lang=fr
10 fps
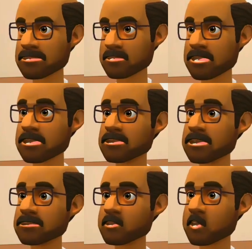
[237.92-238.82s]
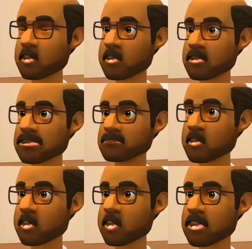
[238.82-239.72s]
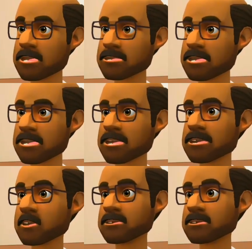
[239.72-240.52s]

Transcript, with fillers: Euh, en fait, j'ai fait ça parce que hier, euh, elle m'a